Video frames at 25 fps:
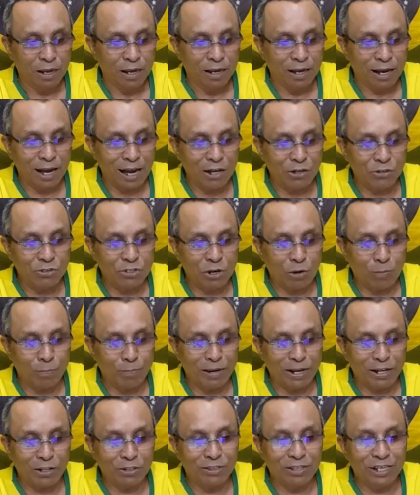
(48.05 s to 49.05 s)
Carlos
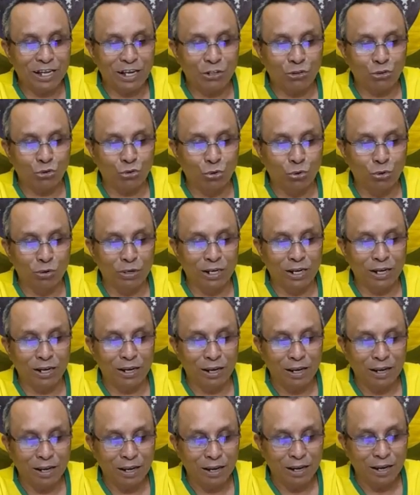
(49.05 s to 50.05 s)
Alberto detona
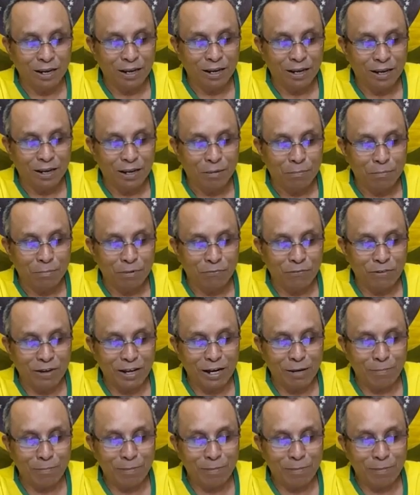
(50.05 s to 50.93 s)
Vera